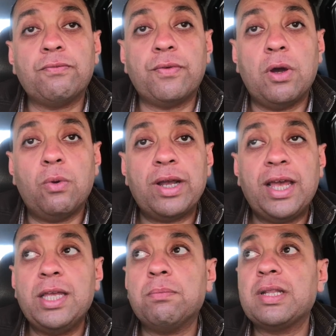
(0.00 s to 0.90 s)
فهو
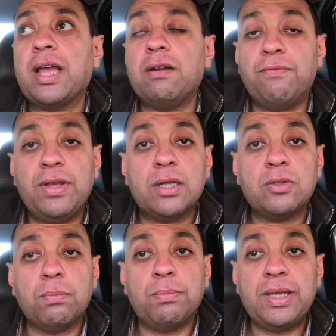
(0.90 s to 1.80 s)
جاي من خلفية
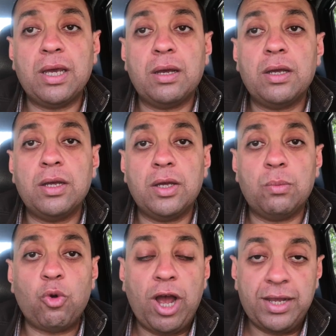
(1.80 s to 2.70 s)
طبية آه،
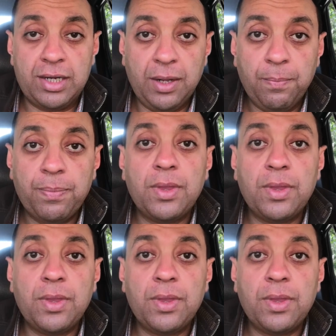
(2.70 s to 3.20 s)
معينة